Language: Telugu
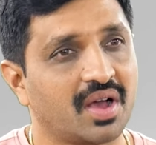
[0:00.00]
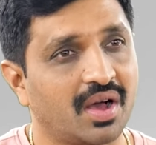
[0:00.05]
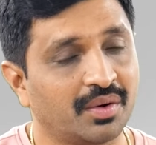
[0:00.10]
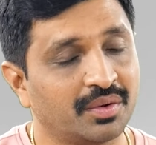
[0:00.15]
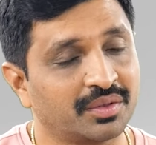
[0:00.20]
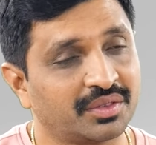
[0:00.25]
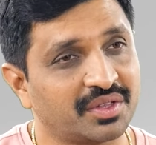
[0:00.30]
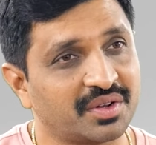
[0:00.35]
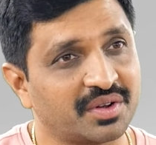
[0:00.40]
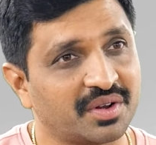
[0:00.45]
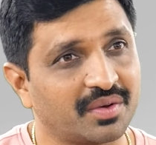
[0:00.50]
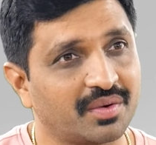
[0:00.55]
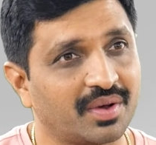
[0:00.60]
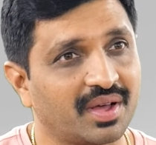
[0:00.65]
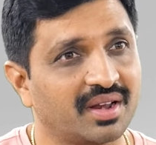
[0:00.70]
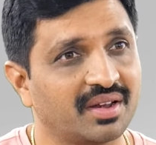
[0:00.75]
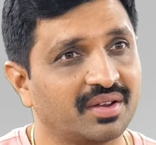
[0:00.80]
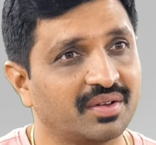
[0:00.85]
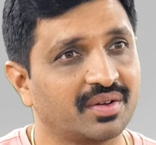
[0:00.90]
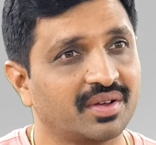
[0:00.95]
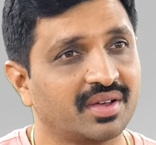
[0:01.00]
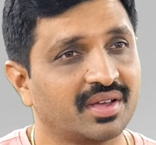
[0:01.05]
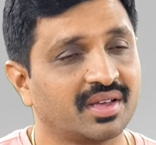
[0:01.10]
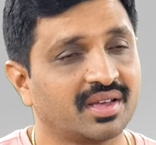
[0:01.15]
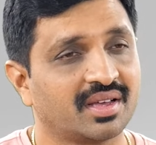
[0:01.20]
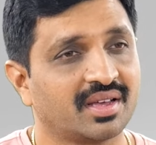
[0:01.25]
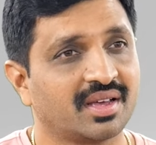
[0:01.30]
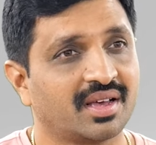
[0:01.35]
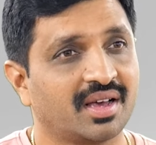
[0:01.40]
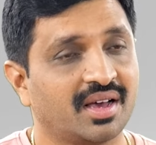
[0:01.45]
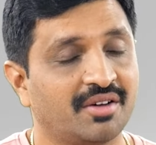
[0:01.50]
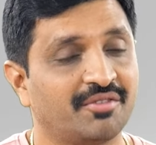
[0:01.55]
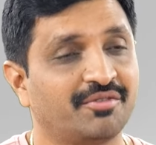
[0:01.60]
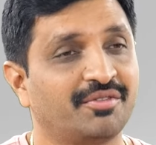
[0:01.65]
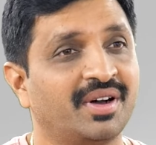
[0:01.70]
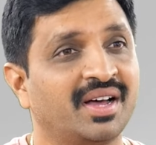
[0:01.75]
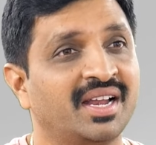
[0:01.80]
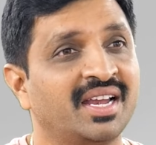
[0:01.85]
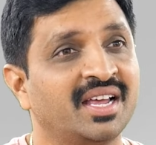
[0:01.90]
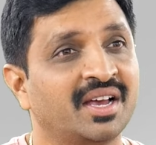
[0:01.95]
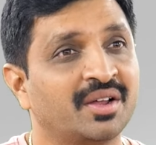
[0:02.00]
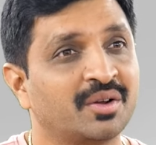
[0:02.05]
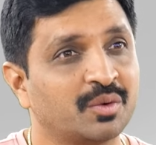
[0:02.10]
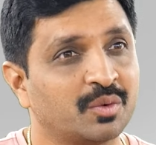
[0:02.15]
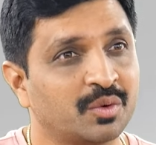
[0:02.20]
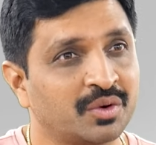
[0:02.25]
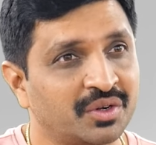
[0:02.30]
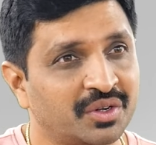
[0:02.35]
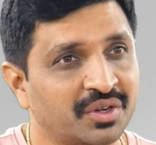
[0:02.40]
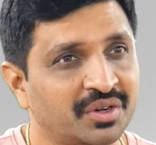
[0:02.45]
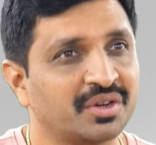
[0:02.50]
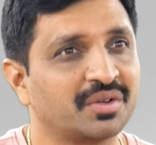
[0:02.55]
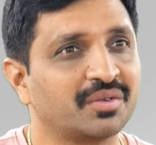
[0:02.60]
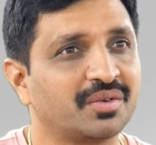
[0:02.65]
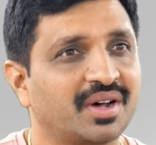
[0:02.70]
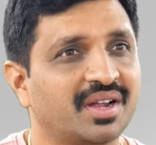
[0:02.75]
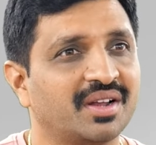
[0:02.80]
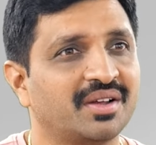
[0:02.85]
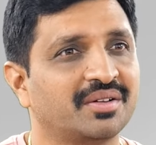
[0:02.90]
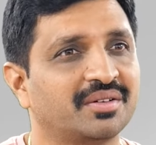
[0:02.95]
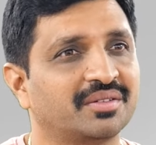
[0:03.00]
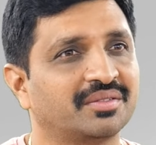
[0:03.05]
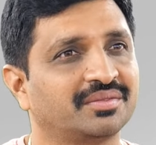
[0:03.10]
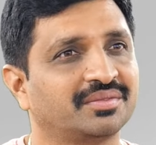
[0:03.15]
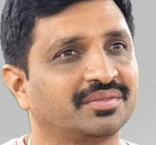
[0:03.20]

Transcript: అవుతున్న వాళ్ళు అవ్వాలి అనుకుంటున్న వాళ్ళు